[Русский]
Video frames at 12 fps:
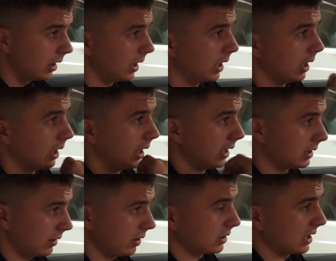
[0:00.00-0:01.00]
Э,
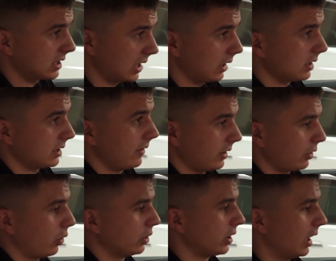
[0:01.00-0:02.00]
это вот осталось, наверное,
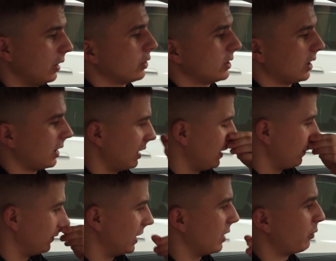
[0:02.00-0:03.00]
такой отголосок
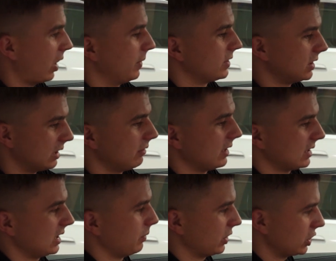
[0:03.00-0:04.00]
дань памяти
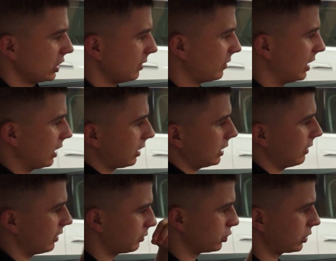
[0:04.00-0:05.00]
ДВСным машинам, да,
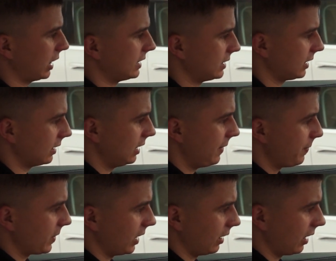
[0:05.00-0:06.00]
когда вы отпускаете
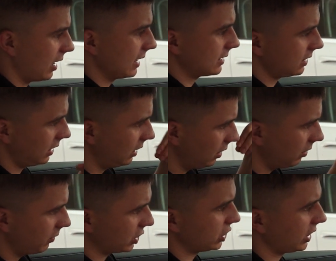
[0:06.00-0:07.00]
э, газ
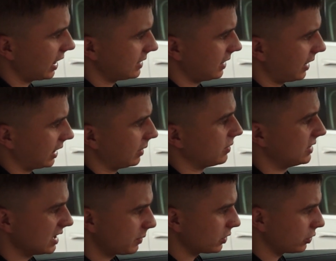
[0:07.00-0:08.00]
и машина катится накатом.
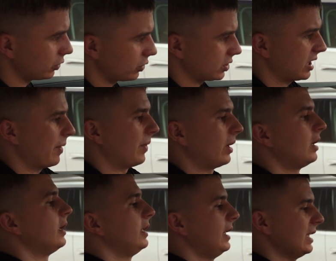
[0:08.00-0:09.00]
Здесь происходит то же самое.
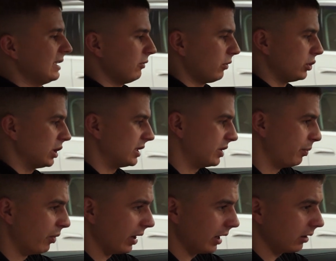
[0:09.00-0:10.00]
Если вы включаете
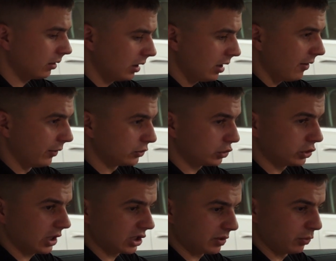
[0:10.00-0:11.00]
B, вы
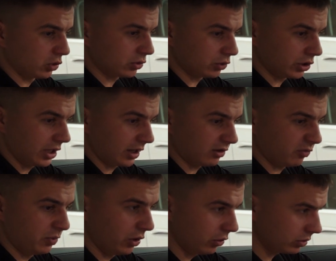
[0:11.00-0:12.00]
точно так же можете уже ехать
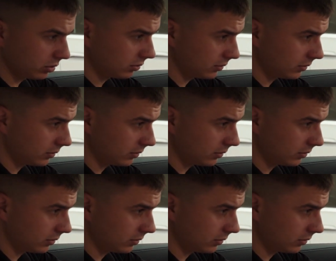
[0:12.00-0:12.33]
вперед,